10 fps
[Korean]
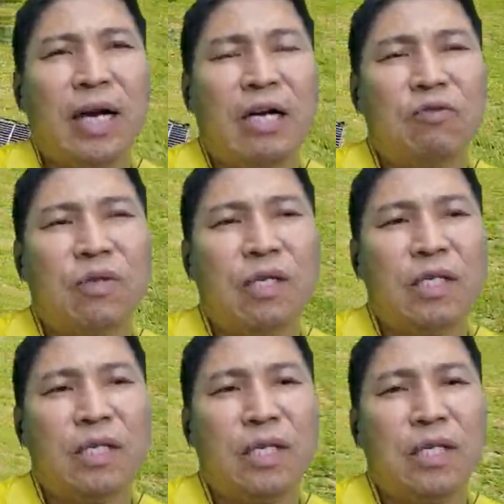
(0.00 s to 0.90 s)

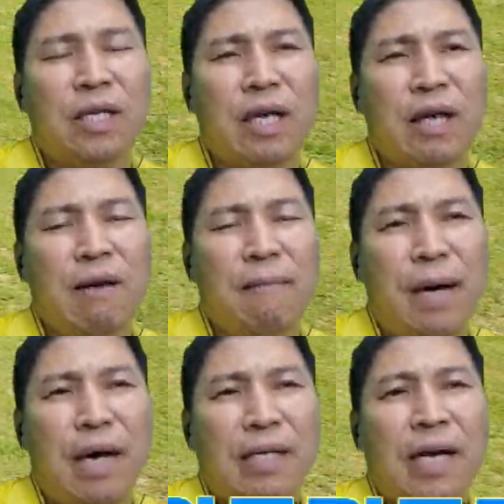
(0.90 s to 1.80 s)
가꾸어진
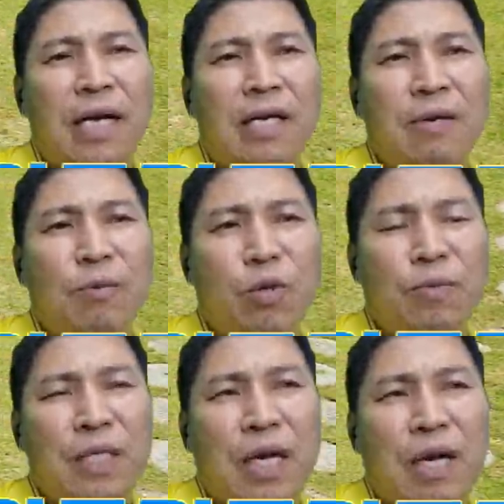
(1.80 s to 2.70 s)
마당이
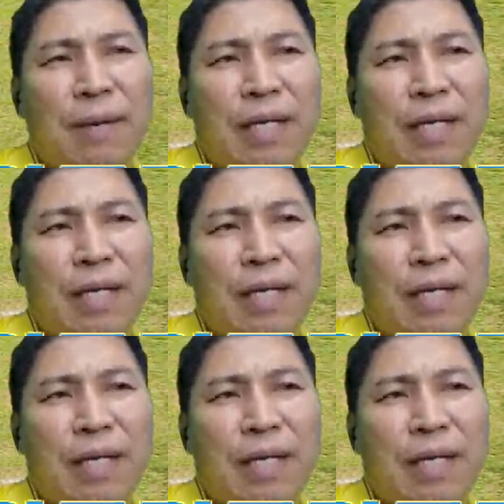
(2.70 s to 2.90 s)
보입니다.